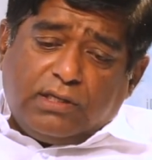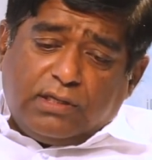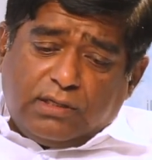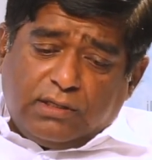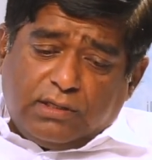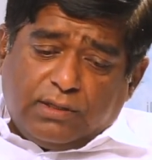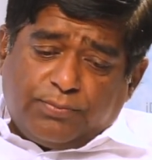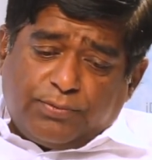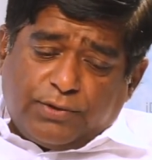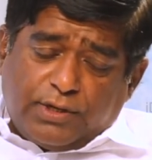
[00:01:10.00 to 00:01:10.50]
ఈ
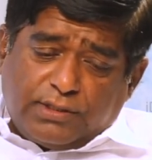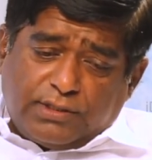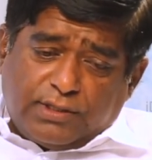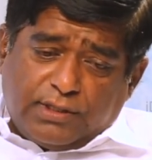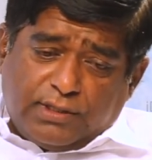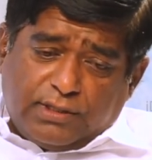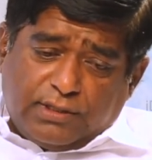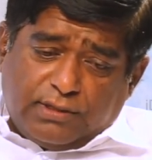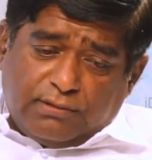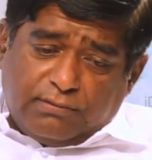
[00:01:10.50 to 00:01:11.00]

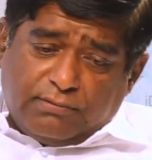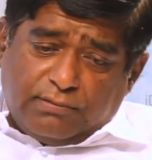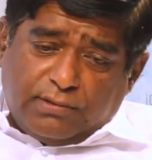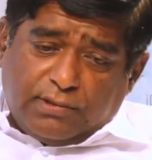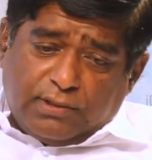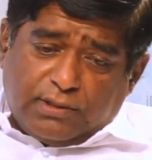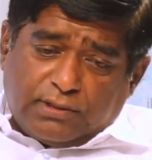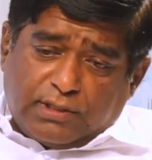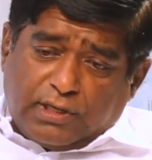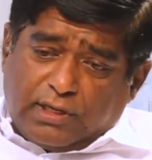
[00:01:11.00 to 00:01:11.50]
ఎప్పుడైతే
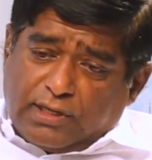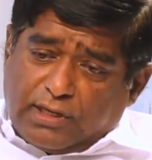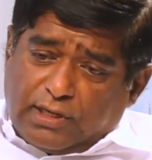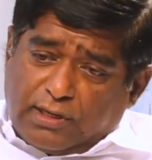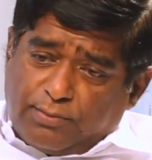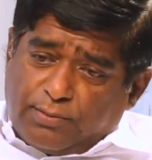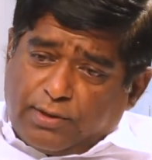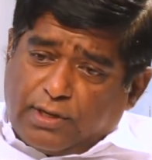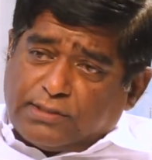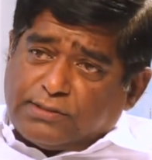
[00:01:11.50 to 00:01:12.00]

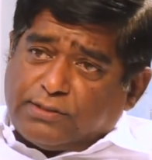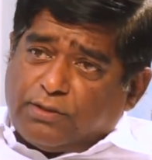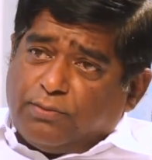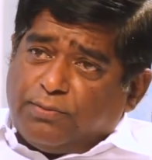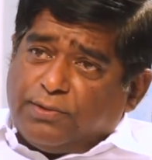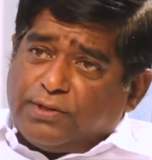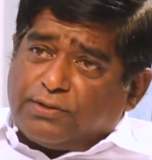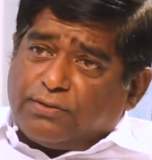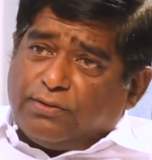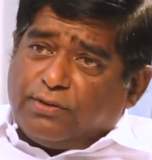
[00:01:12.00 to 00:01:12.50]
తెలంగాణ మహాసభ
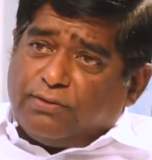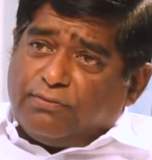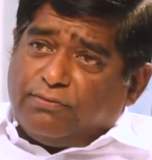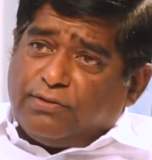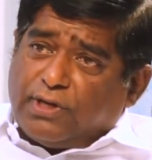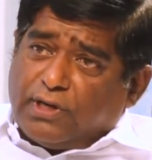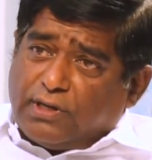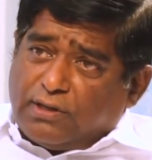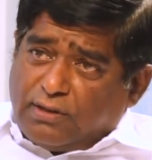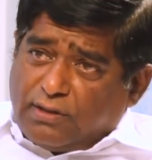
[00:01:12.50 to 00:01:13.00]
పెట్టుకొని
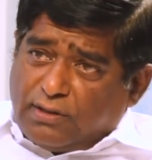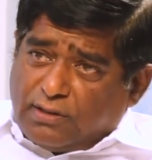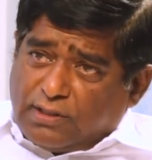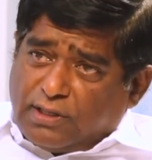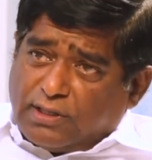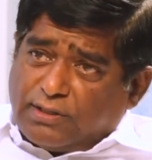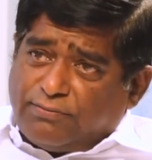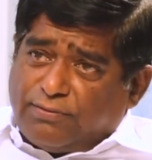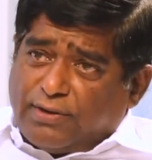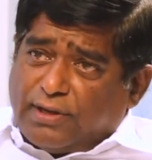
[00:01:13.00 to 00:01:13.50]
వీరన్న
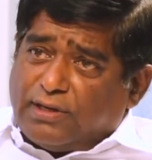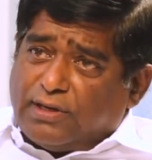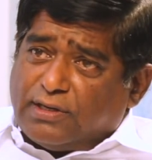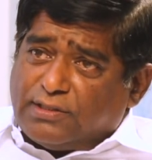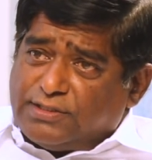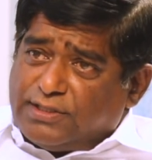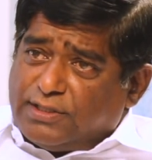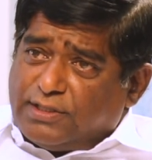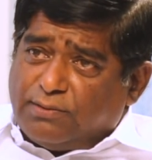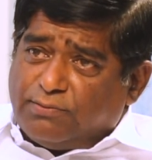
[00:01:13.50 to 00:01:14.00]
దానికి
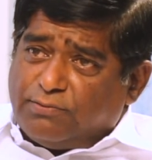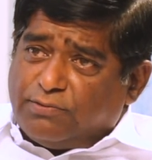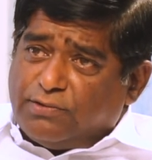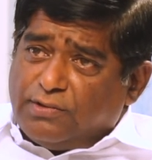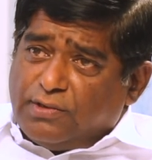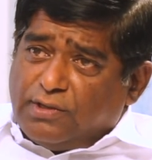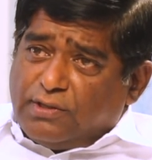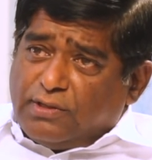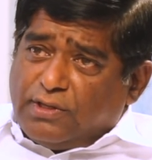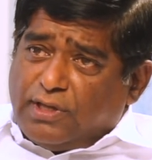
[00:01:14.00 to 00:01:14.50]
ఫైనాన్స్ చేయడము
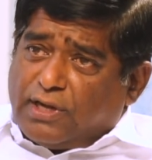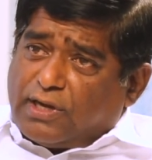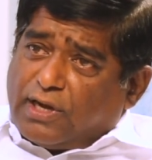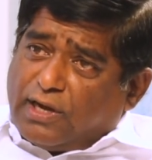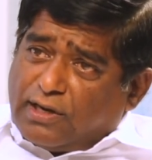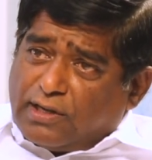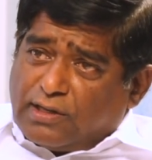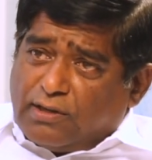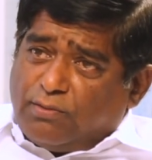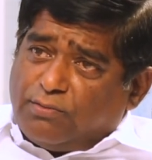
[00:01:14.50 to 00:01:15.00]
ఏ
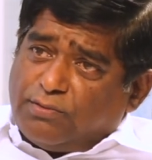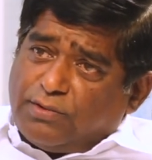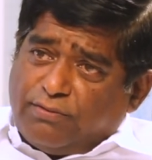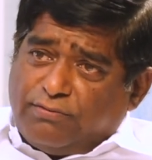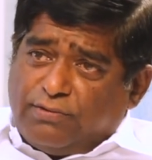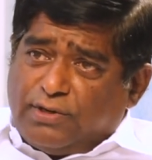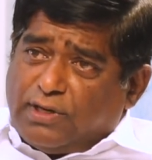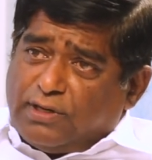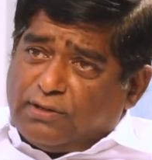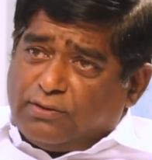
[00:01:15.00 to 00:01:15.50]
కార్యక్రమం
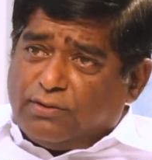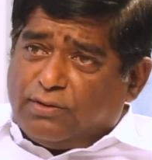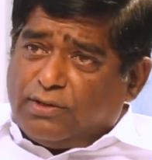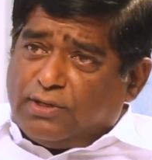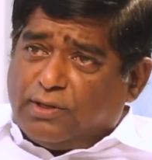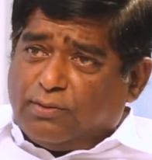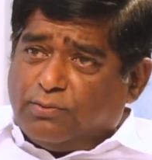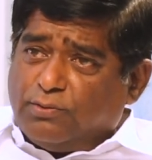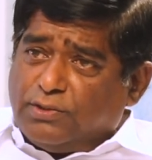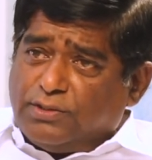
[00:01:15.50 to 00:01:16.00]
ఉన్నా
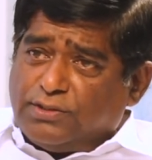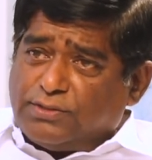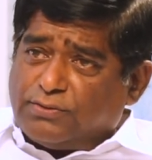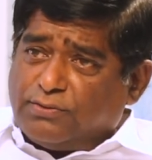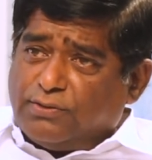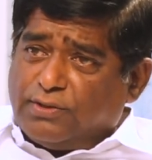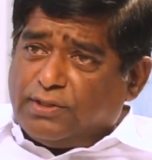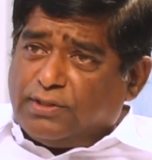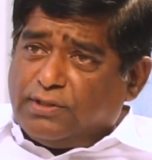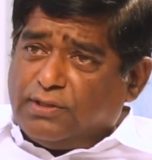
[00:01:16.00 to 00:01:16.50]
వీరన్నతోనే డబ్బులు
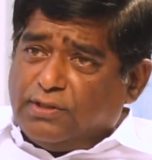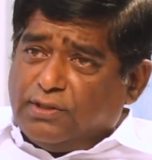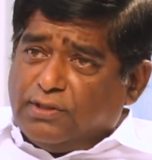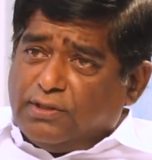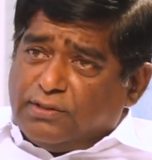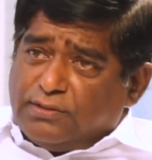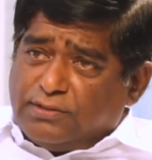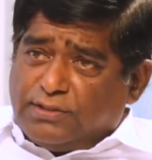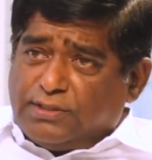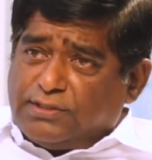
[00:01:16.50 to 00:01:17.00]
తీసుకునేది
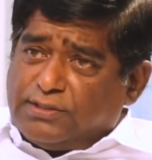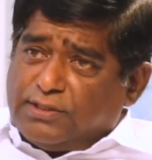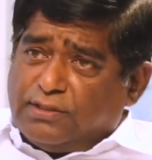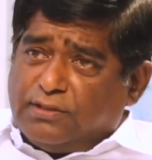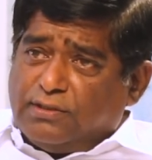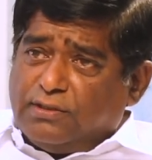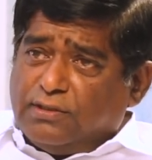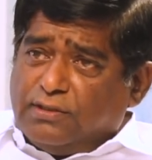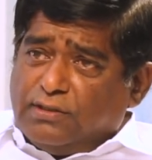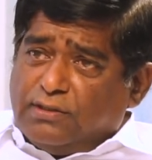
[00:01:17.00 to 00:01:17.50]

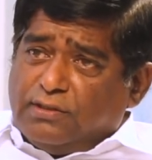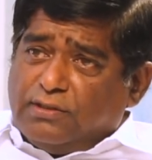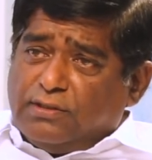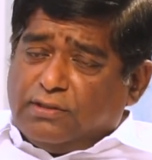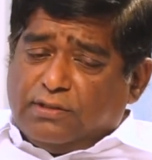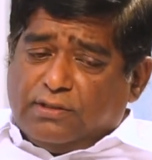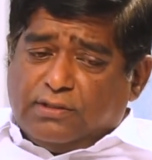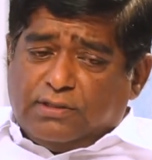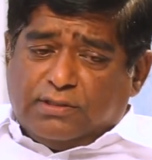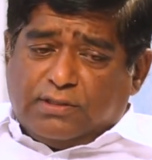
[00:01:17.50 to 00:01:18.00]
చేసేది
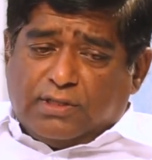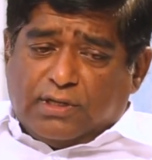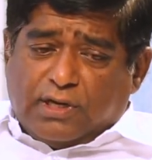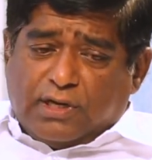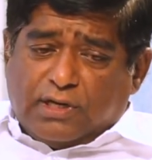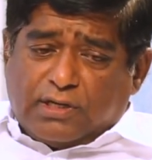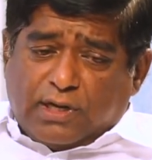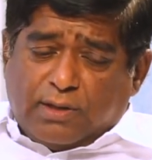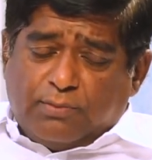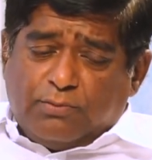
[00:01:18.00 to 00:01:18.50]
అయితే
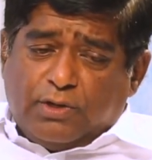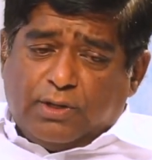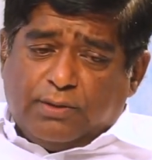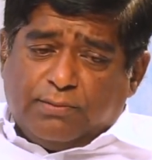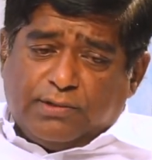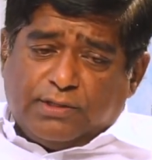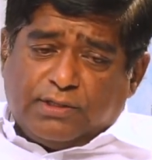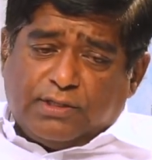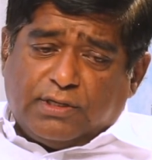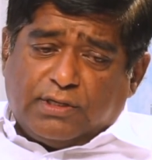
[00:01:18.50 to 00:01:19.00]
ఆ టైంలో
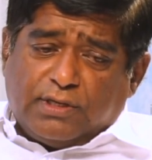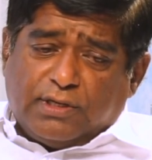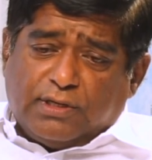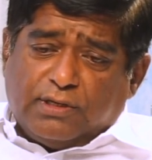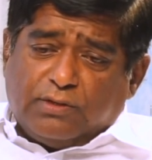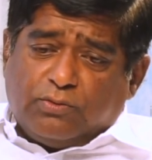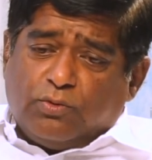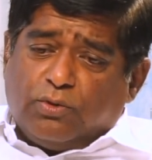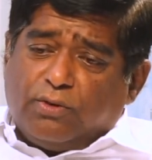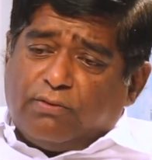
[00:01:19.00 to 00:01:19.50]
ఏమైందంటే
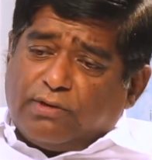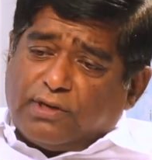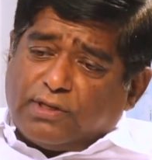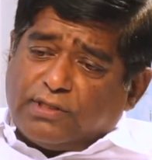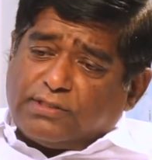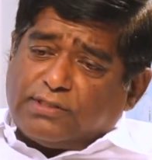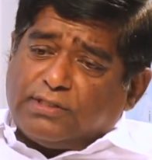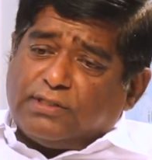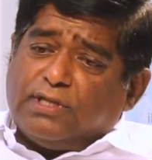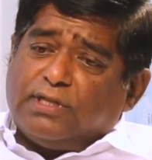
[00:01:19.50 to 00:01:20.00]
ఈ
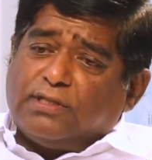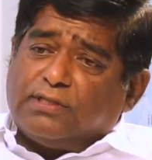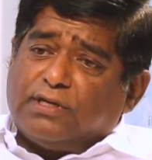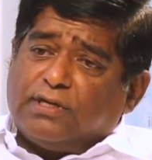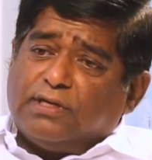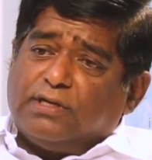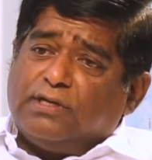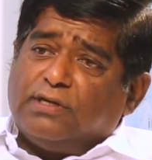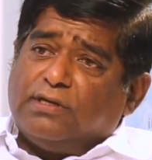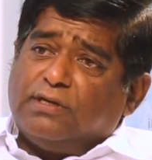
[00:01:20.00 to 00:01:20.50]
కులవర్గ
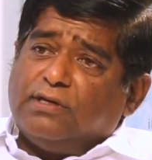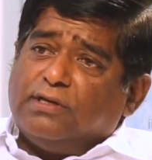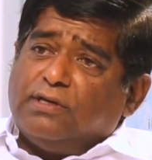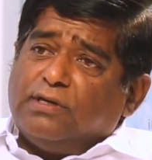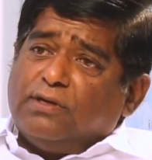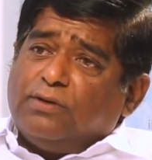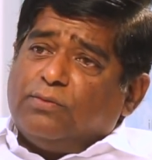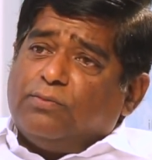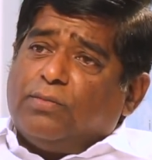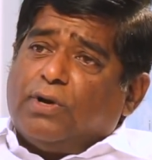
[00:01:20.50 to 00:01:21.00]
సిద్ధాంతాన్ని
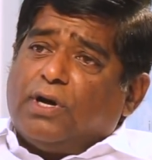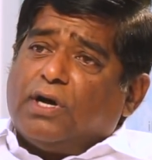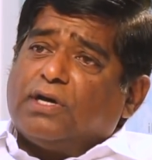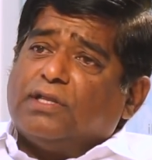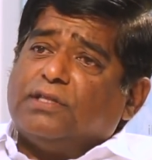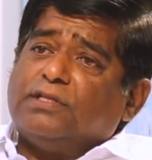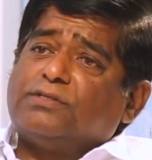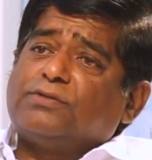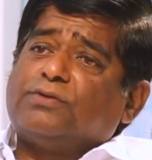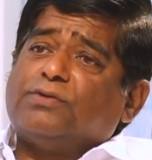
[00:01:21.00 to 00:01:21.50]

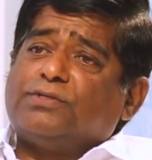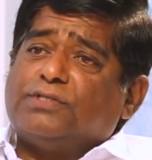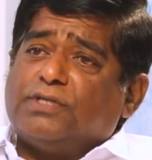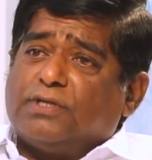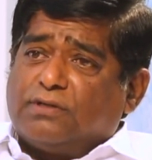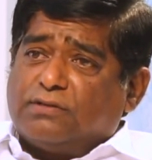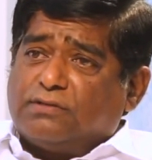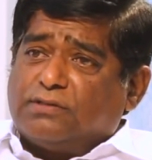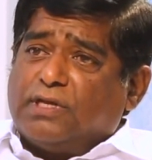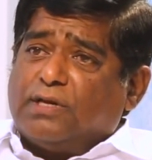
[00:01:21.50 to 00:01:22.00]
బాగా
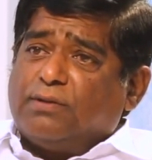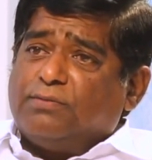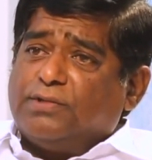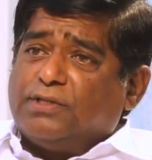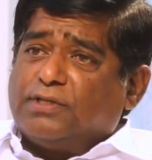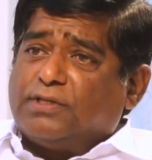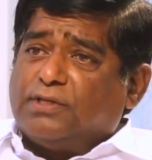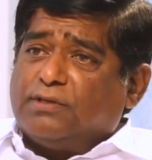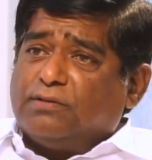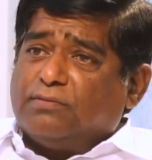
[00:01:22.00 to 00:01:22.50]
తీసుకొచ్చారు తెర
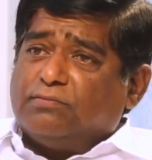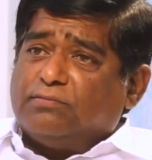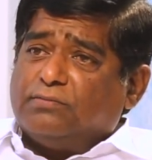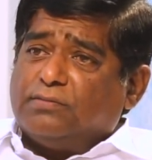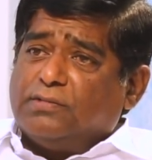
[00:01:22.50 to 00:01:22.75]
మీదకి